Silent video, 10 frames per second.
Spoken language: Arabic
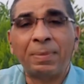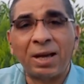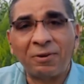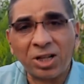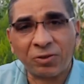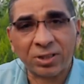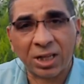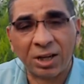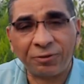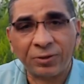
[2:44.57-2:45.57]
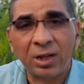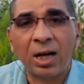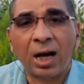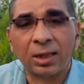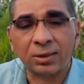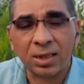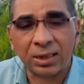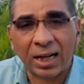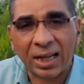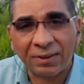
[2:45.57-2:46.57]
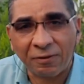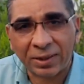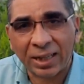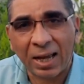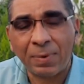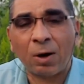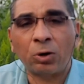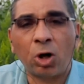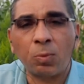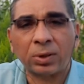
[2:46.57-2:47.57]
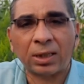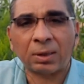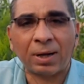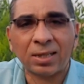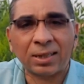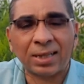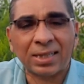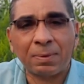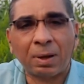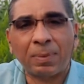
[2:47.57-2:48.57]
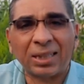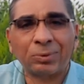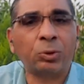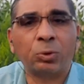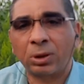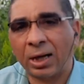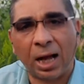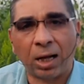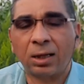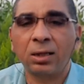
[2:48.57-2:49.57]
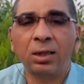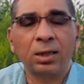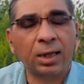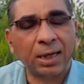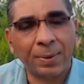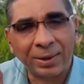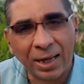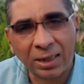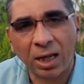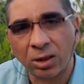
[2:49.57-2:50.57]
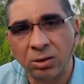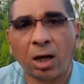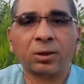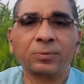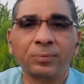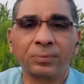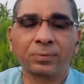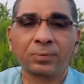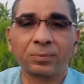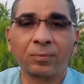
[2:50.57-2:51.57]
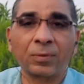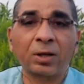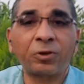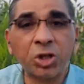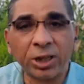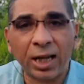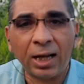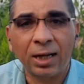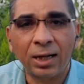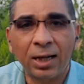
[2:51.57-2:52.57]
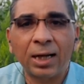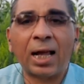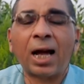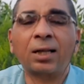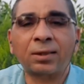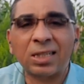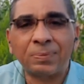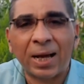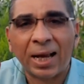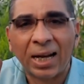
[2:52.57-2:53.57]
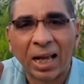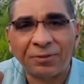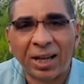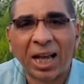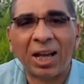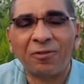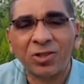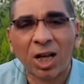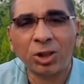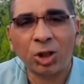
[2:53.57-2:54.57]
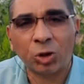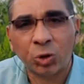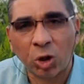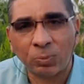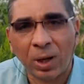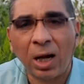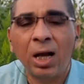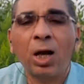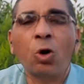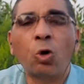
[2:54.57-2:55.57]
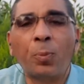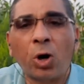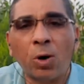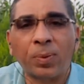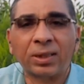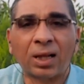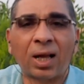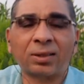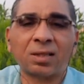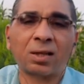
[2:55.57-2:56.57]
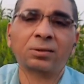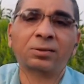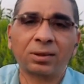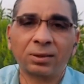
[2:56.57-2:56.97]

ما ينفعش في الصيف انتظر الى الجفاف التام او العمق 3 4 سم زي ما البعض بيقول لا نباتاتي هتنضر في الشتاء لا انتظر بقى الى جفاف سطح التربه وبعمق 3 سم